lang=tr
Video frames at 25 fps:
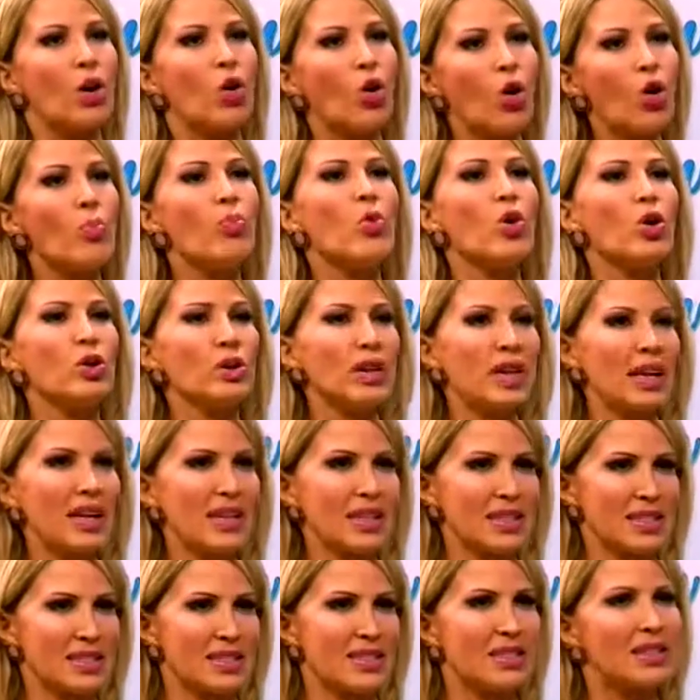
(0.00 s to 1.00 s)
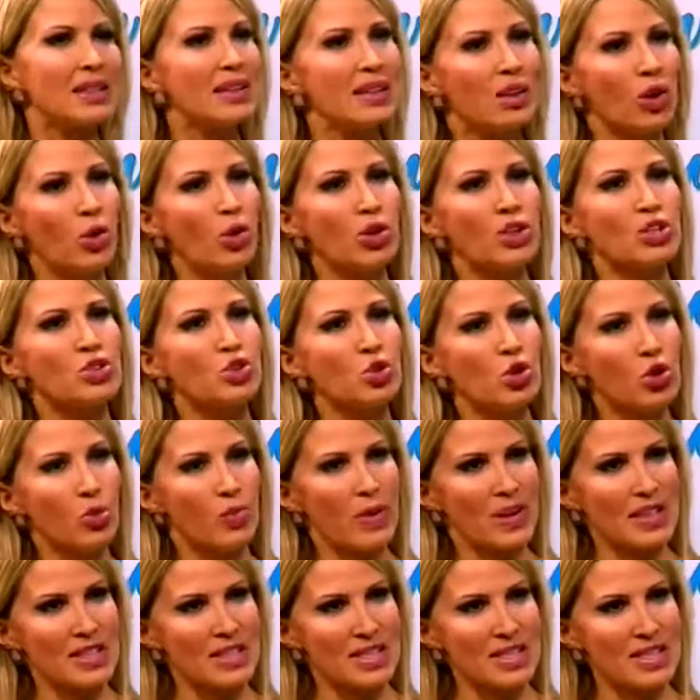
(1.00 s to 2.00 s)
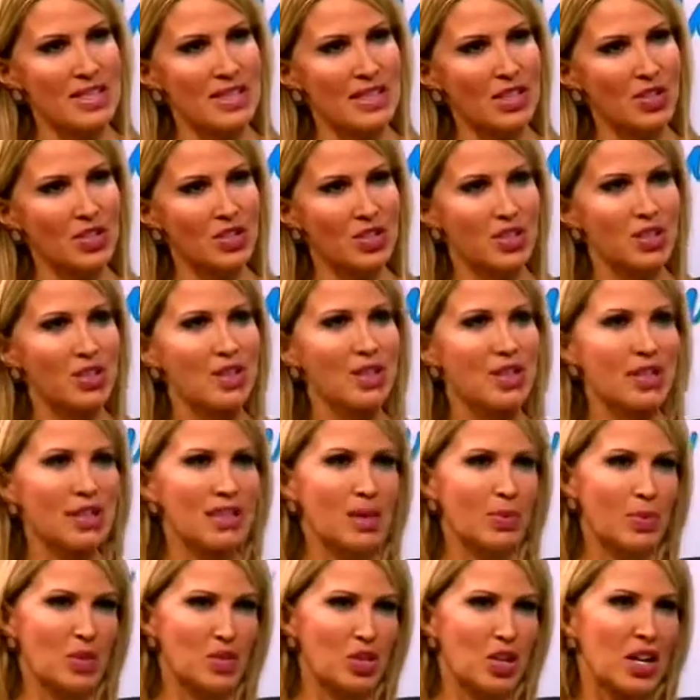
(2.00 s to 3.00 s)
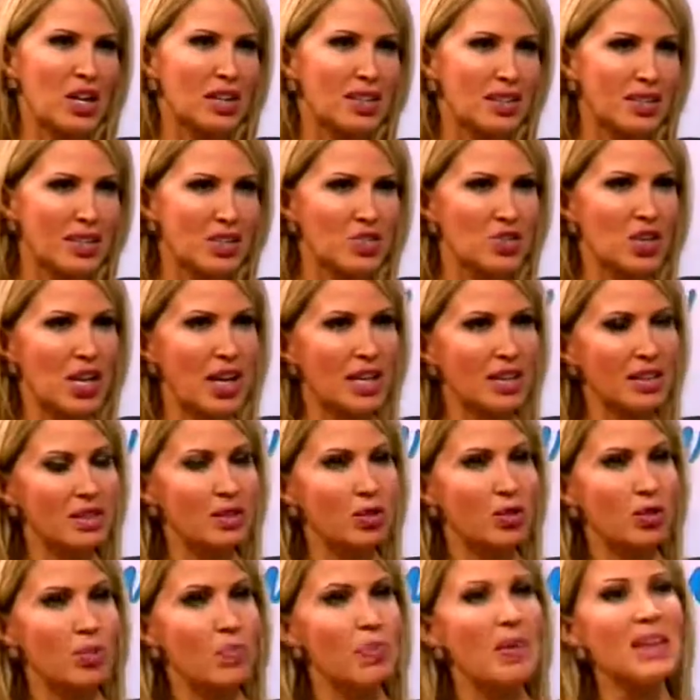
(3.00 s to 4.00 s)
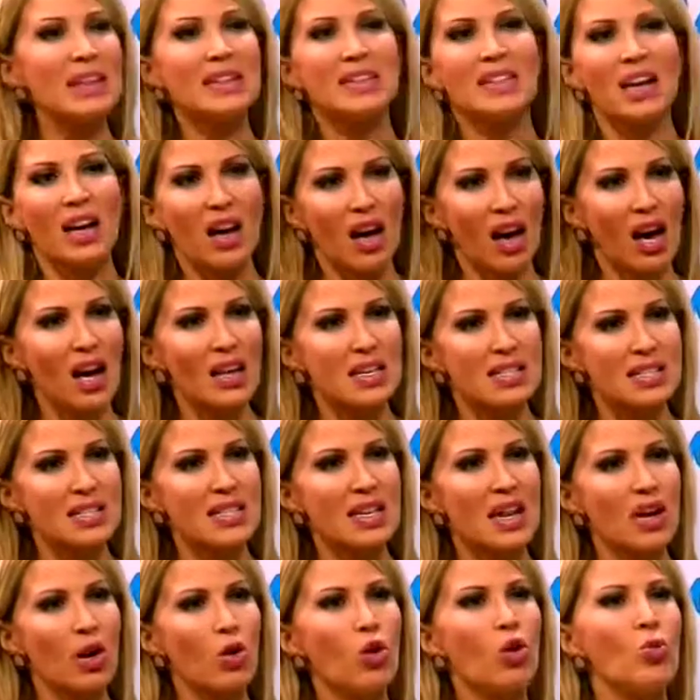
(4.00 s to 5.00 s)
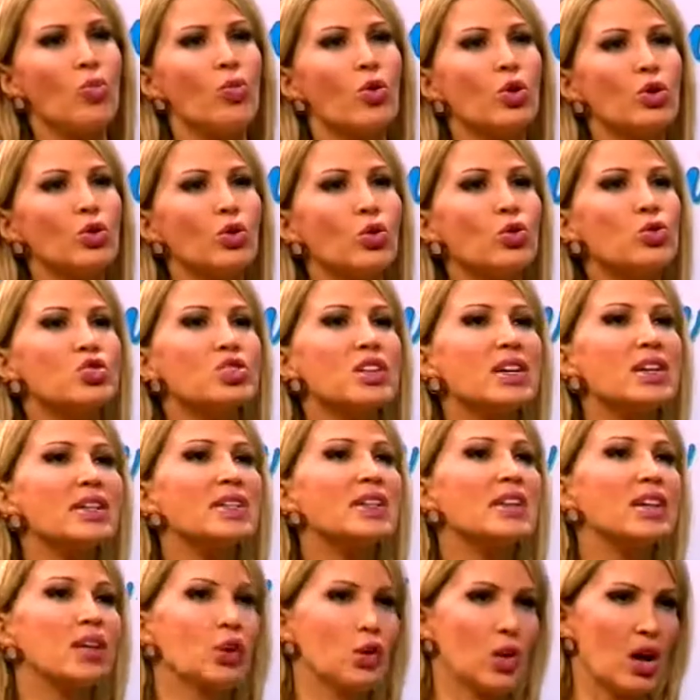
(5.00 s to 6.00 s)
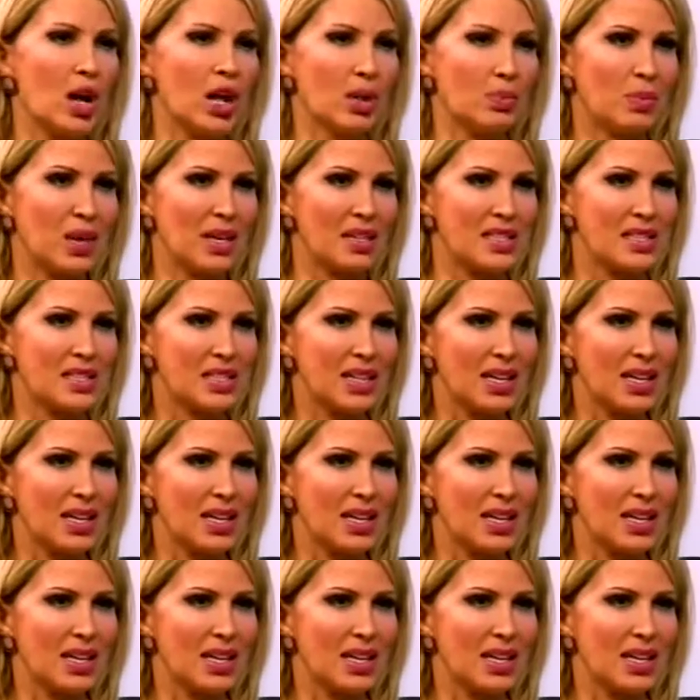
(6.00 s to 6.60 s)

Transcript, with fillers: O bölge gitti, o kişi göbeksizleşti ya da bacaklar incel ya da bir daha asla o bölge o şekilde kilo almaz.